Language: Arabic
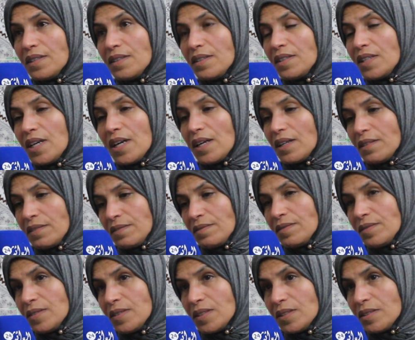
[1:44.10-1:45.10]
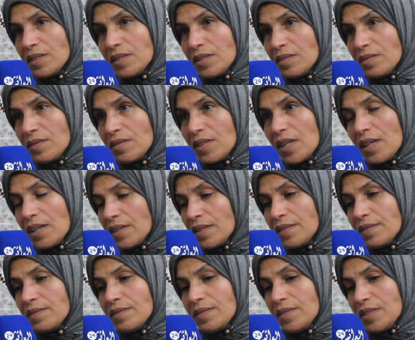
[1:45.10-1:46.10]
لا لا
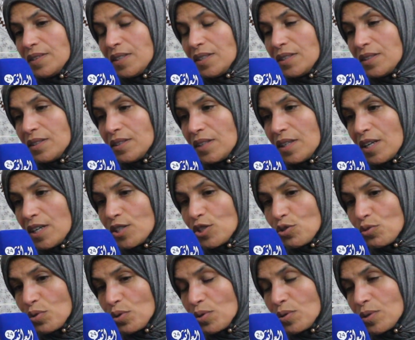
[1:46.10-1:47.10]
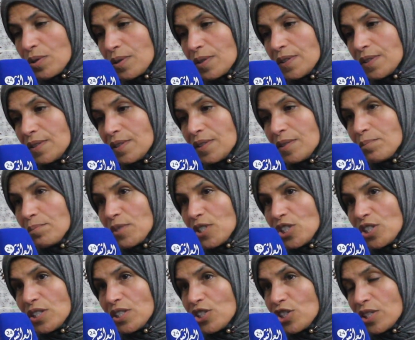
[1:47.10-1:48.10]
أشك
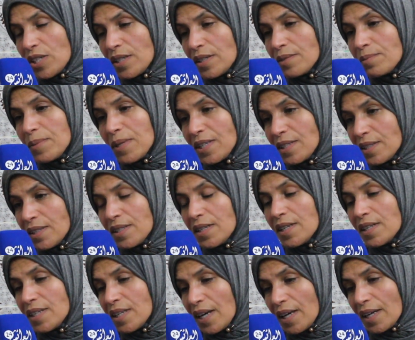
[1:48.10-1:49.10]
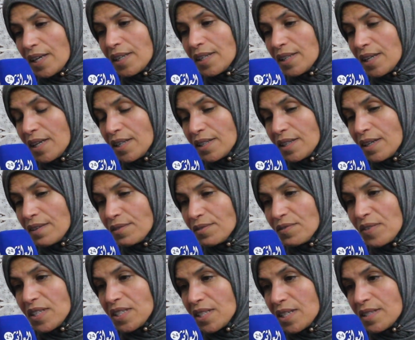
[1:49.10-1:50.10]
ماشي الشك بل اليقين أن
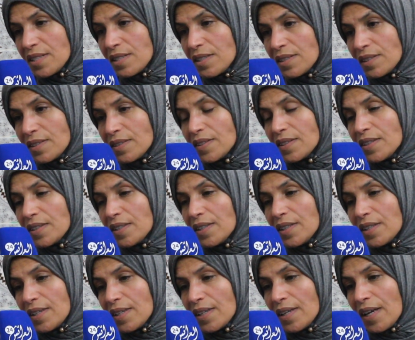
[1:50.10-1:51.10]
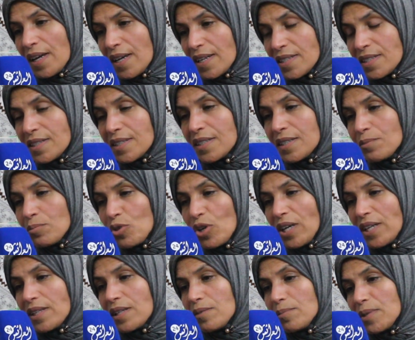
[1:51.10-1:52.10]
فتاة آه، قاصر
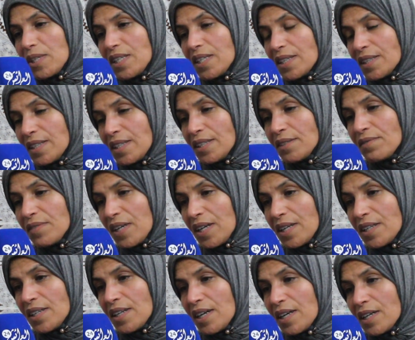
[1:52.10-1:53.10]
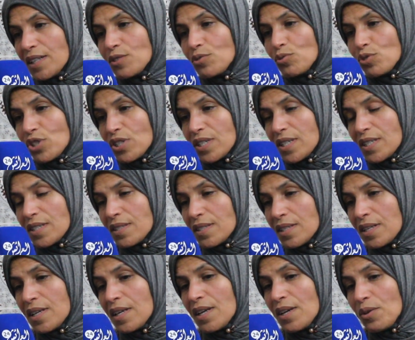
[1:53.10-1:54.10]
بواحد البنية ضعيفة أنها تجهز
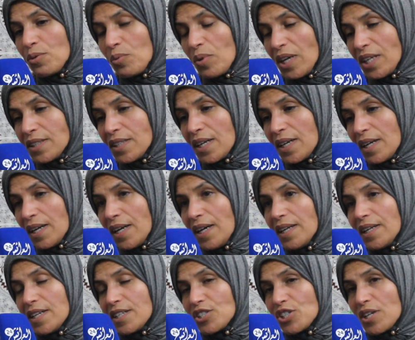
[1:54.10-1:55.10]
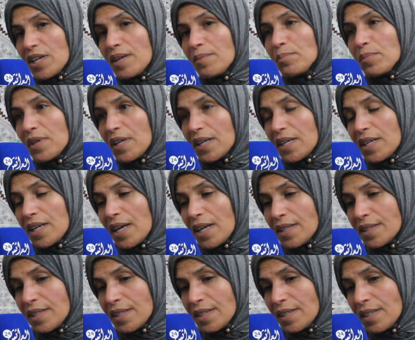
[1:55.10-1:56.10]
وحدها على شاب
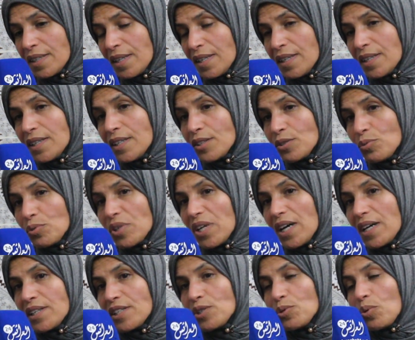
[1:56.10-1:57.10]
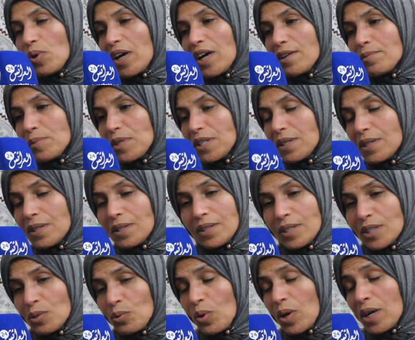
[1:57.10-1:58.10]
رياضي دون أن يقام
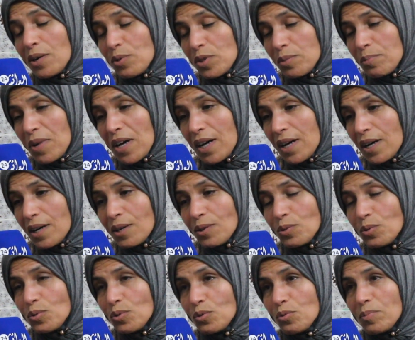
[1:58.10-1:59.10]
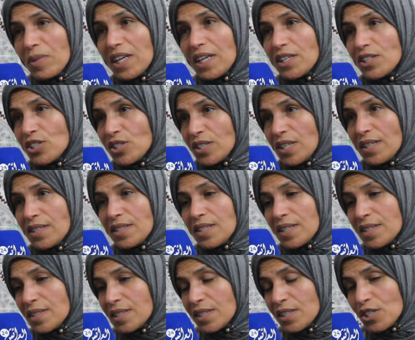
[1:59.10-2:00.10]
يقاومها وما كانش تحت
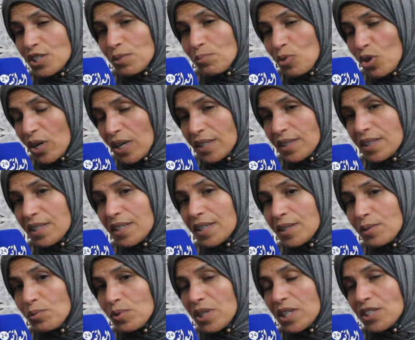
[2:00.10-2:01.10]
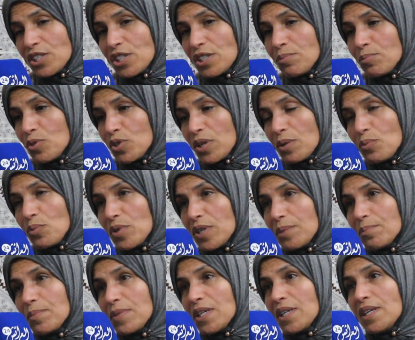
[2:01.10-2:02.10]
تأثير شي مخدر ولا شي
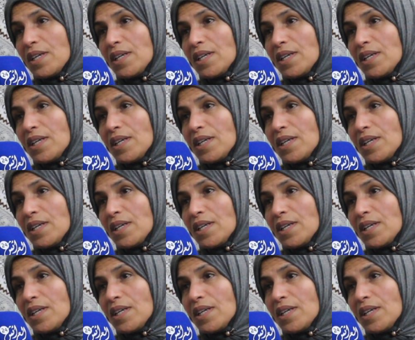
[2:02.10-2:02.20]
منوم